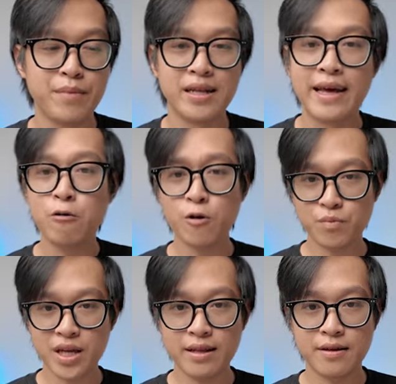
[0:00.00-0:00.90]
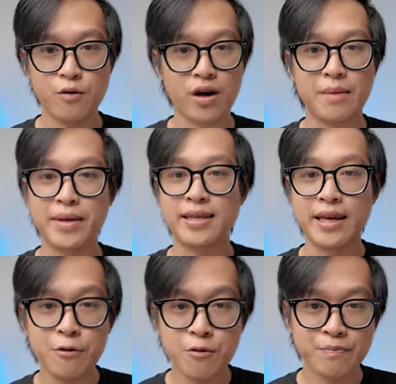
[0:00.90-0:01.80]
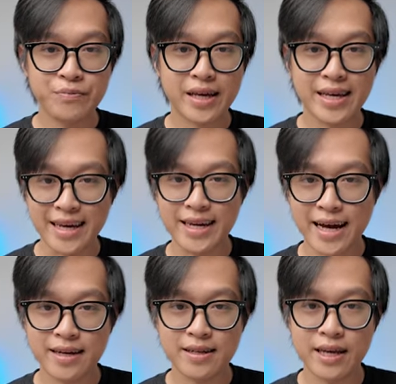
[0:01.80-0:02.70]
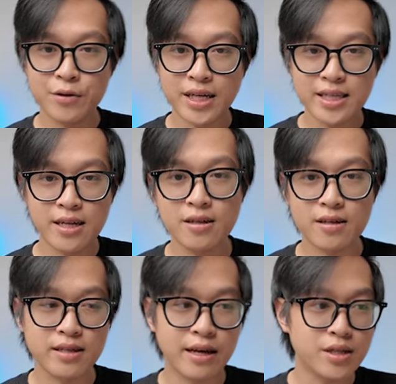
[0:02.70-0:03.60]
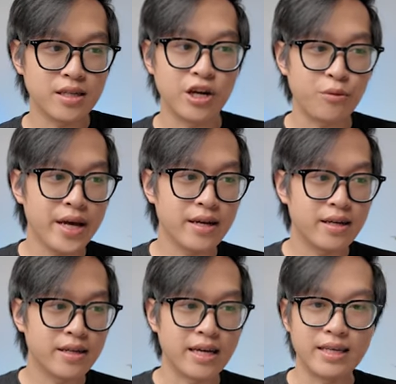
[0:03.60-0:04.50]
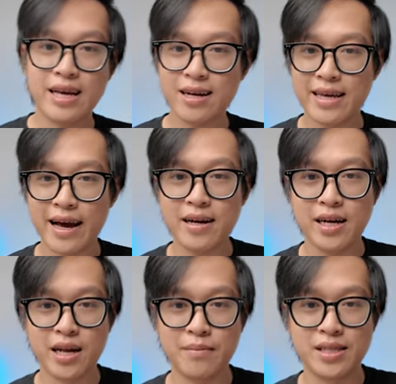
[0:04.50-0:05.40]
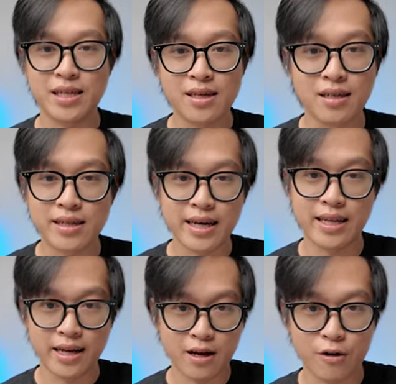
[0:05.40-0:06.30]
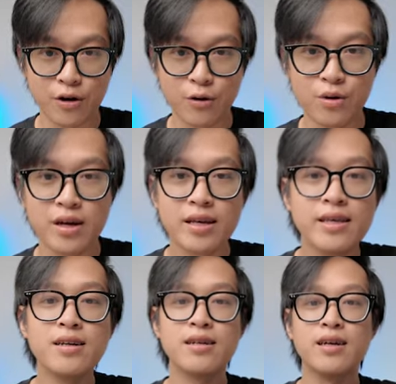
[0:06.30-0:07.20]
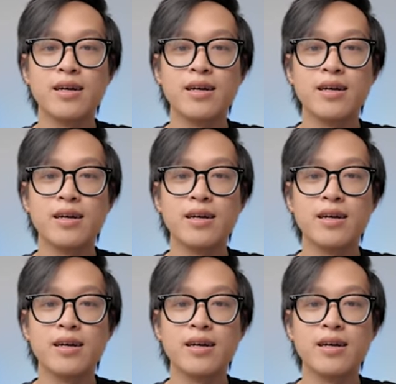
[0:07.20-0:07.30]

mình thiếu thông tin, hoặc là mình thiếu cái kỹ năng, thiếu cái tri thức, thiếu cái sự hiểu biết, thì chắc chắn là mình sẽ cực kỳ thiệt thòi luôn. Nhưng